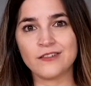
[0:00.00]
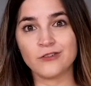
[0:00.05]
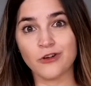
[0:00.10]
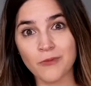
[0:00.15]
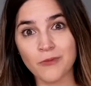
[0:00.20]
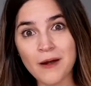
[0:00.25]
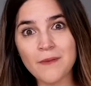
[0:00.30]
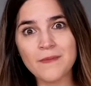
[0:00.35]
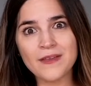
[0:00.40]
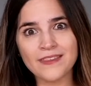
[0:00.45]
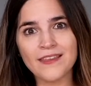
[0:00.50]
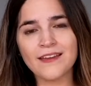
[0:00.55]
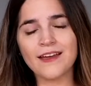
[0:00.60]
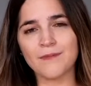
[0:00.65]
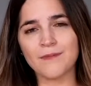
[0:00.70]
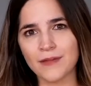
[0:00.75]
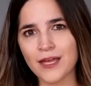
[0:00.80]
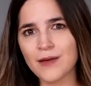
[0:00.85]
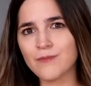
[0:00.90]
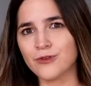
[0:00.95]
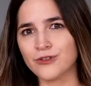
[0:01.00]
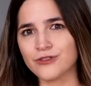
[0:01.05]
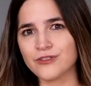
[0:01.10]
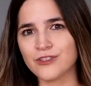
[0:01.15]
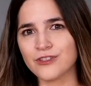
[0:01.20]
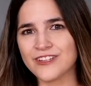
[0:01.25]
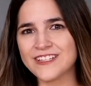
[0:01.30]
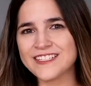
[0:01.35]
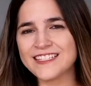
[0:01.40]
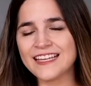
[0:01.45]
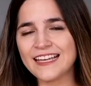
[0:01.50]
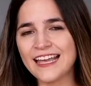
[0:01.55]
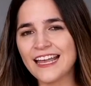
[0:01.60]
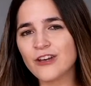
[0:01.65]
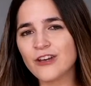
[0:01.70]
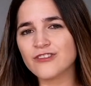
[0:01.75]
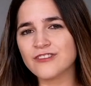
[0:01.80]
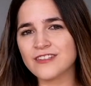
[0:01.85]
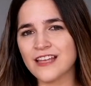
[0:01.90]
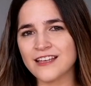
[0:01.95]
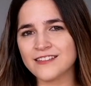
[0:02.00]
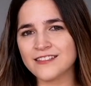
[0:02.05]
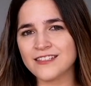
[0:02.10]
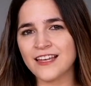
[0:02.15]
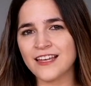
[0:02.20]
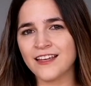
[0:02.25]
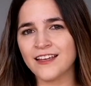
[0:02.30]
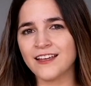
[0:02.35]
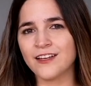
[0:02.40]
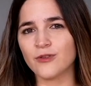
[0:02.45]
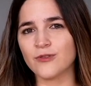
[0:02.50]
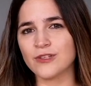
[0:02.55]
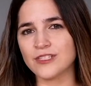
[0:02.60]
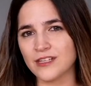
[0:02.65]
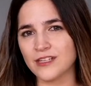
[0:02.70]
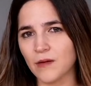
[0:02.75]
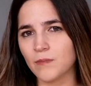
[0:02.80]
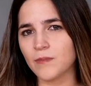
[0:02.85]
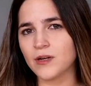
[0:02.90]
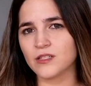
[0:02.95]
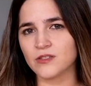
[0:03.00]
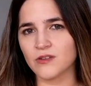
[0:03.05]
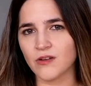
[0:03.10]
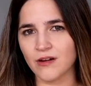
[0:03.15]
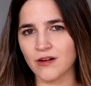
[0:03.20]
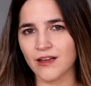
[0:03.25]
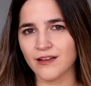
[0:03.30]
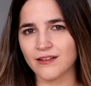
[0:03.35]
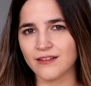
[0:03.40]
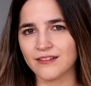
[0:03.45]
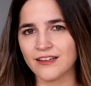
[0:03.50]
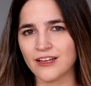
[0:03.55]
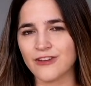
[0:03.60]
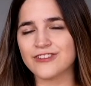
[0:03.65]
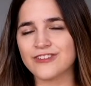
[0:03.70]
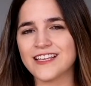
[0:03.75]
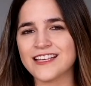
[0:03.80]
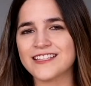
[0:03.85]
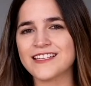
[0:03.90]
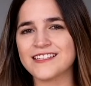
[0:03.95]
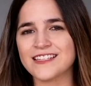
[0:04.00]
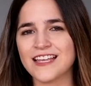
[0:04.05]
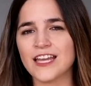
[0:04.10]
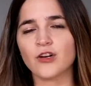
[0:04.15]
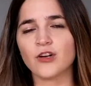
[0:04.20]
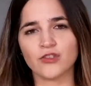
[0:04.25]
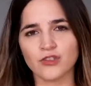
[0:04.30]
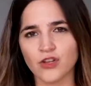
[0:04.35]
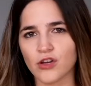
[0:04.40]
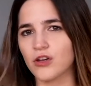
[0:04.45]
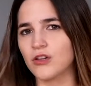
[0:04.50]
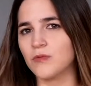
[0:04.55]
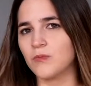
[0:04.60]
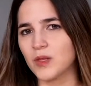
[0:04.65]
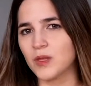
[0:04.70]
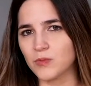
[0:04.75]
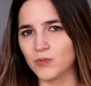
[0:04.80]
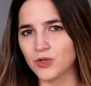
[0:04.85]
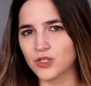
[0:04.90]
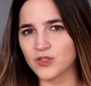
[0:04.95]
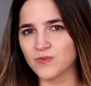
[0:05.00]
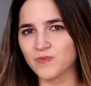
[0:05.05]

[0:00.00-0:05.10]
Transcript: Normalmente cambiamos. Entonces, ¿qué nos hace nuestra persona? no nos hace ser nosotros mismos.